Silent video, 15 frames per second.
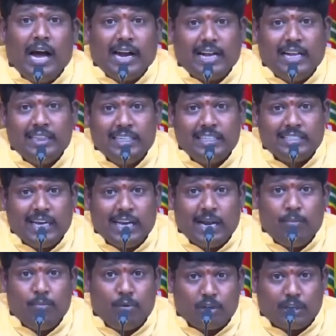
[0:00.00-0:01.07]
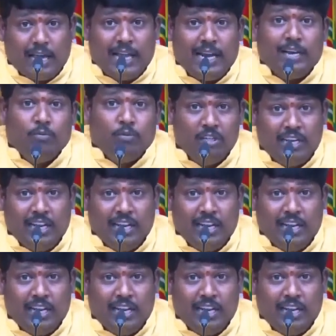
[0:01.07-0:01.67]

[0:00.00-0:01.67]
ఆ కల్తీసారా ముఠాలని